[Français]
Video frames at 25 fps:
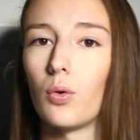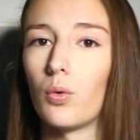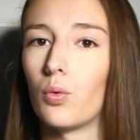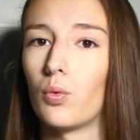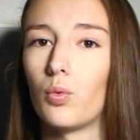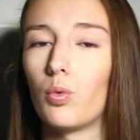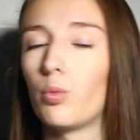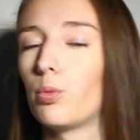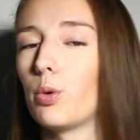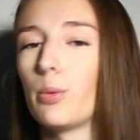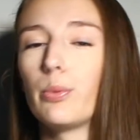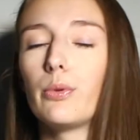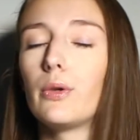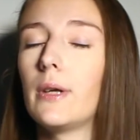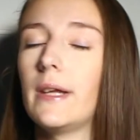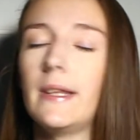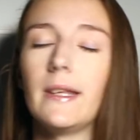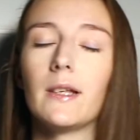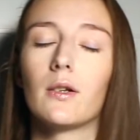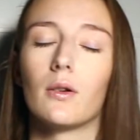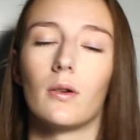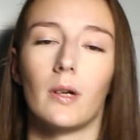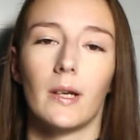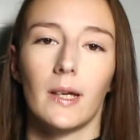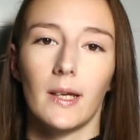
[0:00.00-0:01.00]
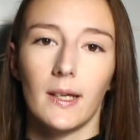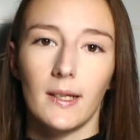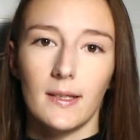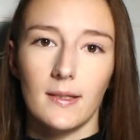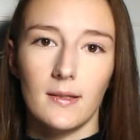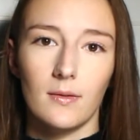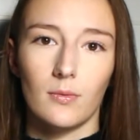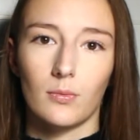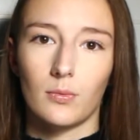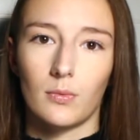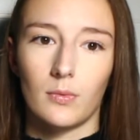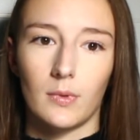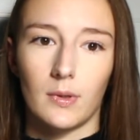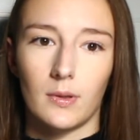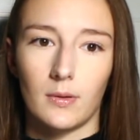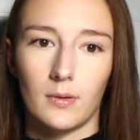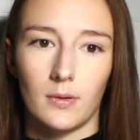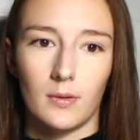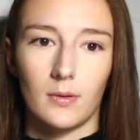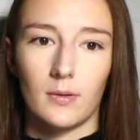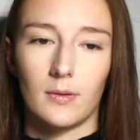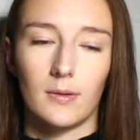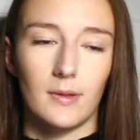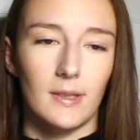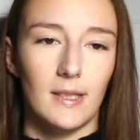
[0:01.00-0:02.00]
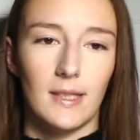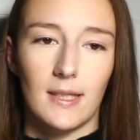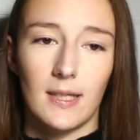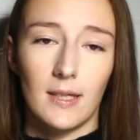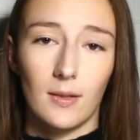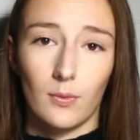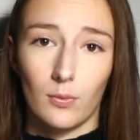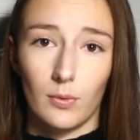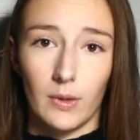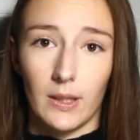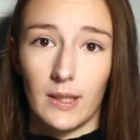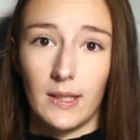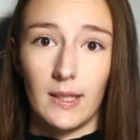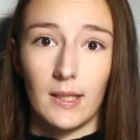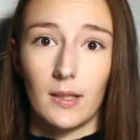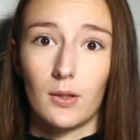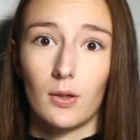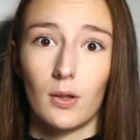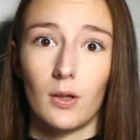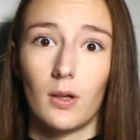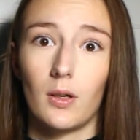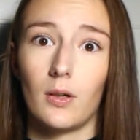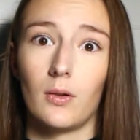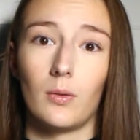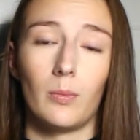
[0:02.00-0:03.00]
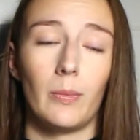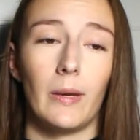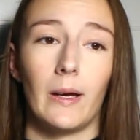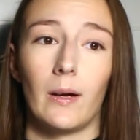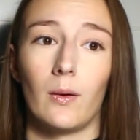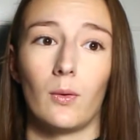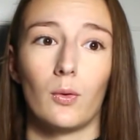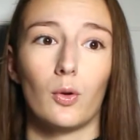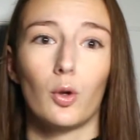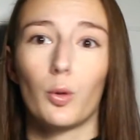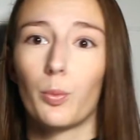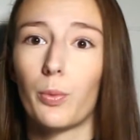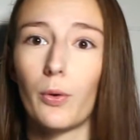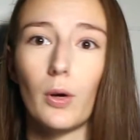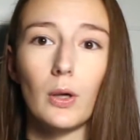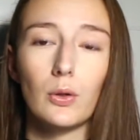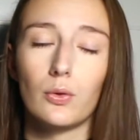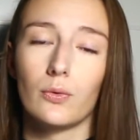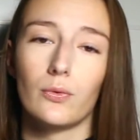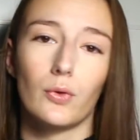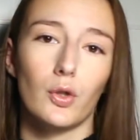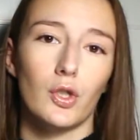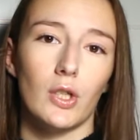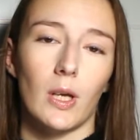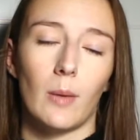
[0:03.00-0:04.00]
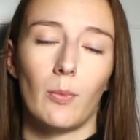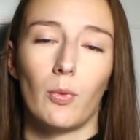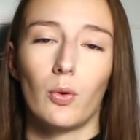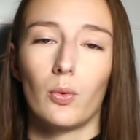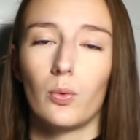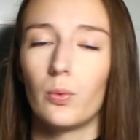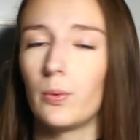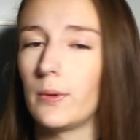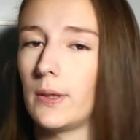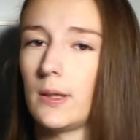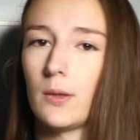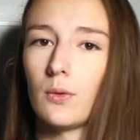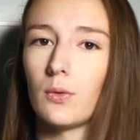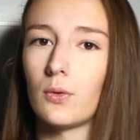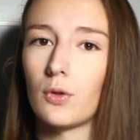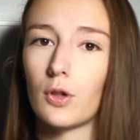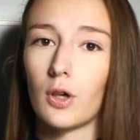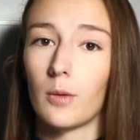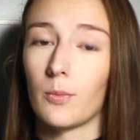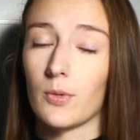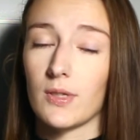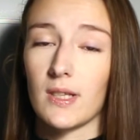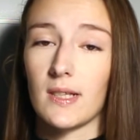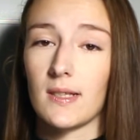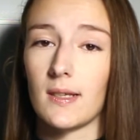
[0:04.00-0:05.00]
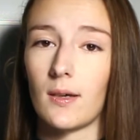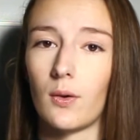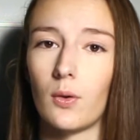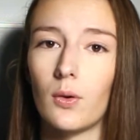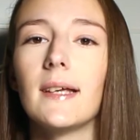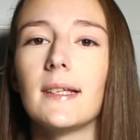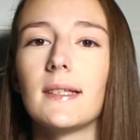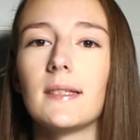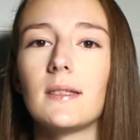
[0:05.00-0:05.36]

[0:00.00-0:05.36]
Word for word: On ne peut plus les décoller. Si on, les décolle, ben, on reprend un nouveau chablon et on recommence à zéro.